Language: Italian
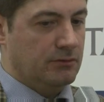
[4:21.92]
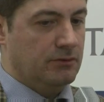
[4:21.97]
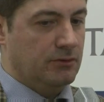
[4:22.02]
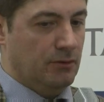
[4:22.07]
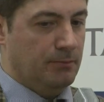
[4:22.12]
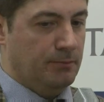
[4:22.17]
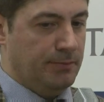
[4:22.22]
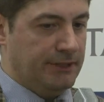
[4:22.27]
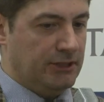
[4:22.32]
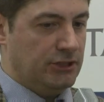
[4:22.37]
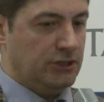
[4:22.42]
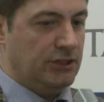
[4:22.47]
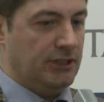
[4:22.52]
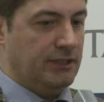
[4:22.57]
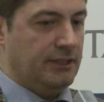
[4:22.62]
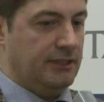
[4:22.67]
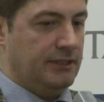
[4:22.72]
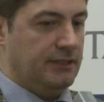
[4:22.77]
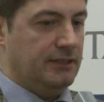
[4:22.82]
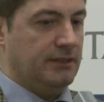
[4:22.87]

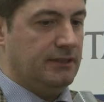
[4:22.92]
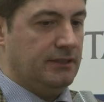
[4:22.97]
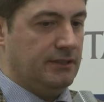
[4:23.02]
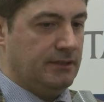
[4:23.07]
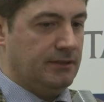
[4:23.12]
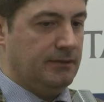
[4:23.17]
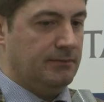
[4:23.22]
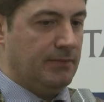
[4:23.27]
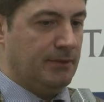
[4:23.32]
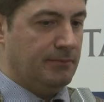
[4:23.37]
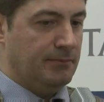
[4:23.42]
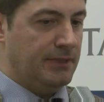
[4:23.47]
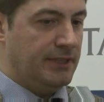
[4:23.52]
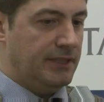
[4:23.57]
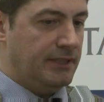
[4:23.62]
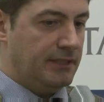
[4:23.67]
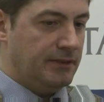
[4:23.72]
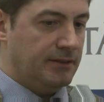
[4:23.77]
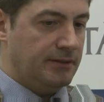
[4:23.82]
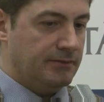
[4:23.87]
colpisce eh,
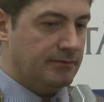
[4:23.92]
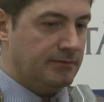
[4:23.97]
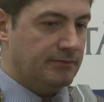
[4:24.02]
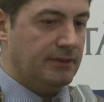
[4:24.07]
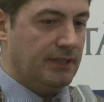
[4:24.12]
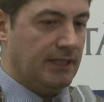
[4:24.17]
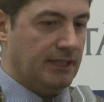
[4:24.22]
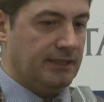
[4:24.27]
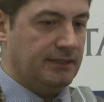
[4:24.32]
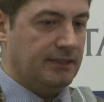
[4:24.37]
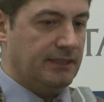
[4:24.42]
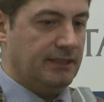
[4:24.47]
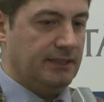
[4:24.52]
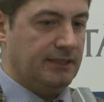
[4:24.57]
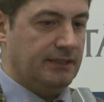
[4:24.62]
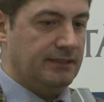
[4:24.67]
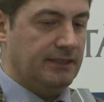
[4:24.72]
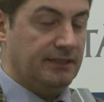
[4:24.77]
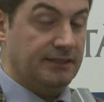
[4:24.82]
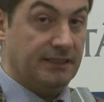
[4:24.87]
bambini da,
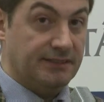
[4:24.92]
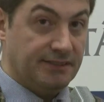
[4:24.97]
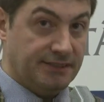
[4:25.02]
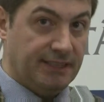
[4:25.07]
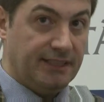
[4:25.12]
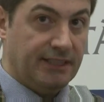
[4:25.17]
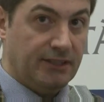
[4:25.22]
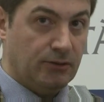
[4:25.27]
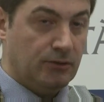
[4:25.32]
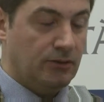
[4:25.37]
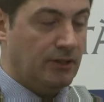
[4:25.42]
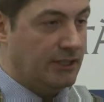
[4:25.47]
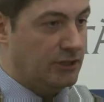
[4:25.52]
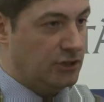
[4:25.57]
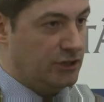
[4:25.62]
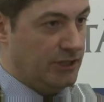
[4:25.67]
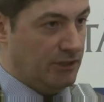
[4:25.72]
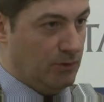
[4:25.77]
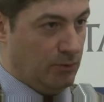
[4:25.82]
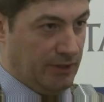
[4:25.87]
da, da, da 0 a
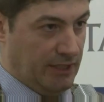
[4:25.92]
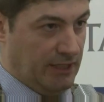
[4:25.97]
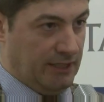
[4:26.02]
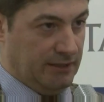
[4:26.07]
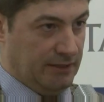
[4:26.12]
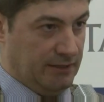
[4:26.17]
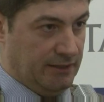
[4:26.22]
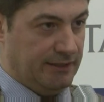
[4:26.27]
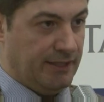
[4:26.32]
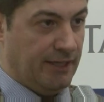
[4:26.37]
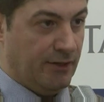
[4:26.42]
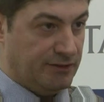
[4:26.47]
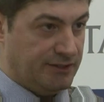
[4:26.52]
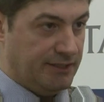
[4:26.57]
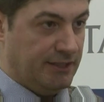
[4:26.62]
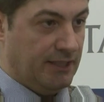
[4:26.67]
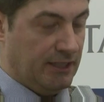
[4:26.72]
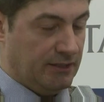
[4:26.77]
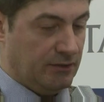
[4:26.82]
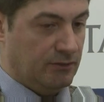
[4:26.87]
5 anni, è
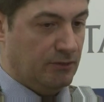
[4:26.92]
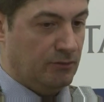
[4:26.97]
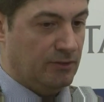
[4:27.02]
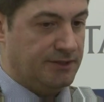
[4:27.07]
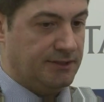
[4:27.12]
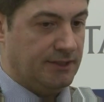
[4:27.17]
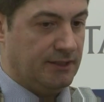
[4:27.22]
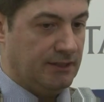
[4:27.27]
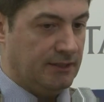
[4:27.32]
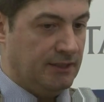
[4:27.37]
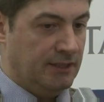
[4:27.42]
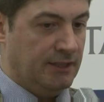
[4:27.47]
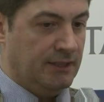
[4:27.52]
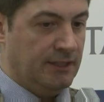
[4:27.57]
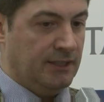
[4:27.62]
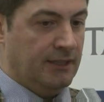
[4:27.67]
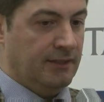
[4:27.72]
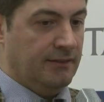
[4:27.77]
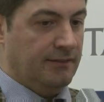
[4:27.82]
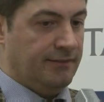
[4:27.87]
diagnosticato in questa
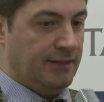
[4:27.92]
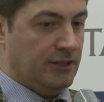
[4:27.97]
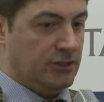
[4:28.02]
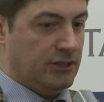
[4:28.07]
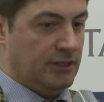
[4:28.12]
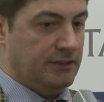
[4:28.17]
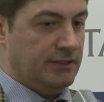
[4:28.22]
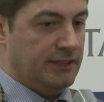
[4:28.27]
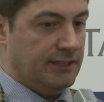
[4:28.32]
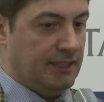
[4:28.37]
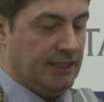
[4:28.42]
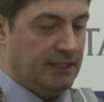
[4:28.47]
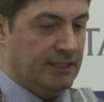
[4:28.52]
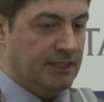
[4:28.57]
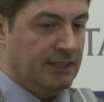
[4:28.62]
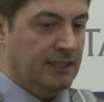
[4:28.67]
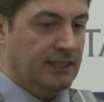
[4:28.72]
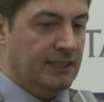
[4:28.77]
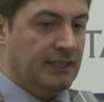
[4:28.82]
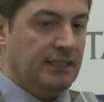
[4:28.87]
fascia di età
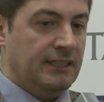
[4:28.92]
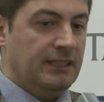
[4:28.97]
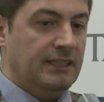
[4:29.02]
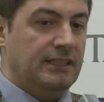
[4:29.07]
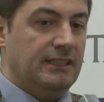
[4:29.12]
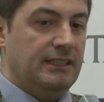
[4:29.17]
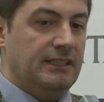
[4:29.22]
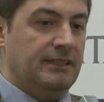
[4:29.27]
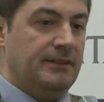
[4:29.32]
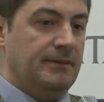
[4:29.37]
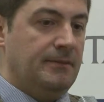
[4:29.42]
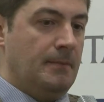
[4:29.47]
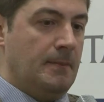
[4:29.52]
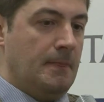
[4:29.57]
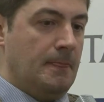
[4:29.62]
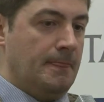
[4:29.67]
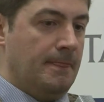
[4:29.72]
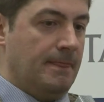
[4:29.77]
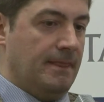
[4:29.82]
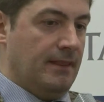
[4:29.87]

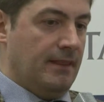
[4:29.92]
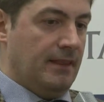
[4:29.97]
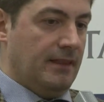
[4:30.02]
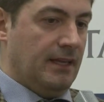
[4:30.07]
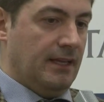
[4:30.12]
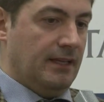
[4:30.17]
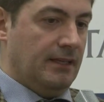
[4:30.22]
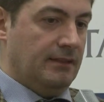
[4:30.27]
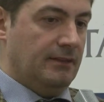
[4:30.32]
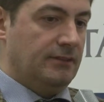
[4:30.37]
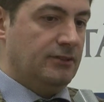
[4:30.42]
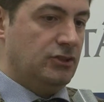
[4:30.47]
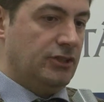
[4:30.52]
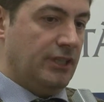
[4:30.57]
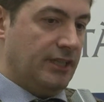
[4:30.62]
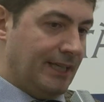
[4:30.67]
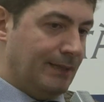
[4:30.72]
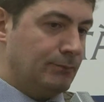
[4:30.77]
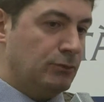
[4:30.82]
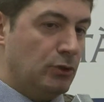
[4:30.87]
ehm,
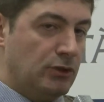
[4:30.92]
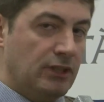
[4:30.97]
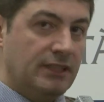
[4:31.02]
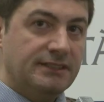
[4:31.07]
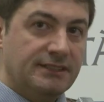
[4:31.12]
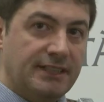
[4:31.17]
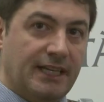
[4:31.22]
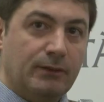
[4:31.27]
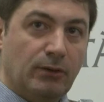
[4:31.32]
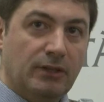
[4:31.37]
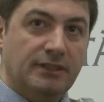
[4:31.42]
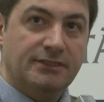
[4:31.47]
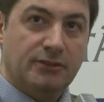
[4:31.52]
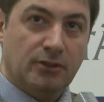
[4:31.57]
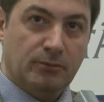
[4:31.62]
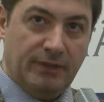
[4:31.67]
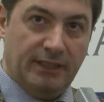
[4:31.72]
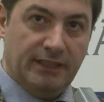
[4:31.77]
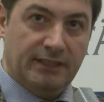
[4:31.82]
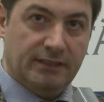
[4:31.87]
cerchiamo di utilizzare quegli
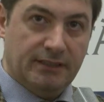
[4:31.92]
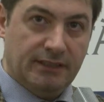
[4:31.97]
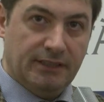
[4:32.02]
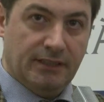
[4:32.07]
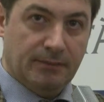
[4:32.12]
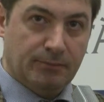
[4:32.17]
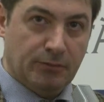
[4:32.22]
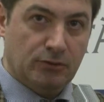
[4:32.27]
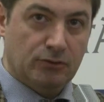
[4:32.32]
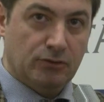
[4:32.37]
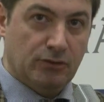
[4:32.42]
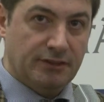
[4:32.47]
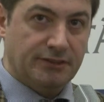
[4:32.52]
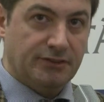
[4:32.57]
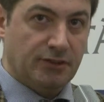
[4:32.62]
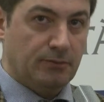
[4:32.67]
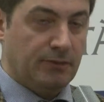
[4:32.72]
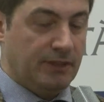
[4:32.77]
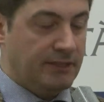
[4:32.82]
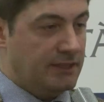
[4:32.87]
strumenti, appunto gli
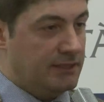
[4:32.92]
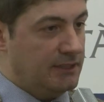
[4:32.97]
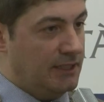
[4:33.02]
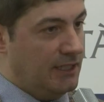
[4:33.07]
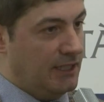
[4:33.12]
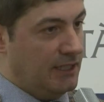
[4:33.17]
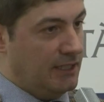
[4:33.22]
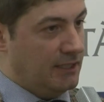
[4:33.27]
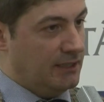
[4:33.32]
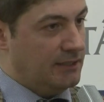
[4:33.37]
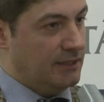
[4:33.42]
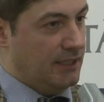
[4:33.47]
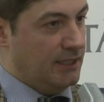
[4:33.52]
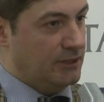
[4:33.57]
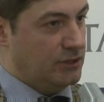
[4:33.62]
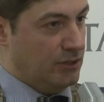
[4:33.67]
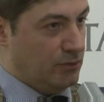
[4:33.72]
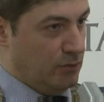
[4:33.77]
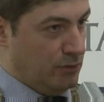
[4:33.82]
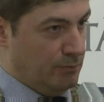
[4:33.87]
strumenti della, della
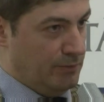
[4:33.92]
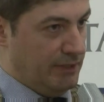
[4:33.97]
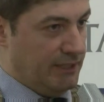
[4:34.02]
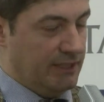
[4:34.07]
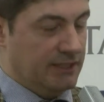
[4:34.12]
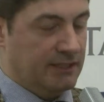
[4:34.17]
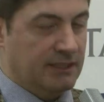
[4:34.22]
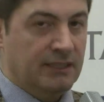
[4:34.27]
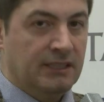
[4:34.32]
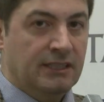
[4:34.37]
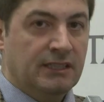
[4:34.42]
genomica,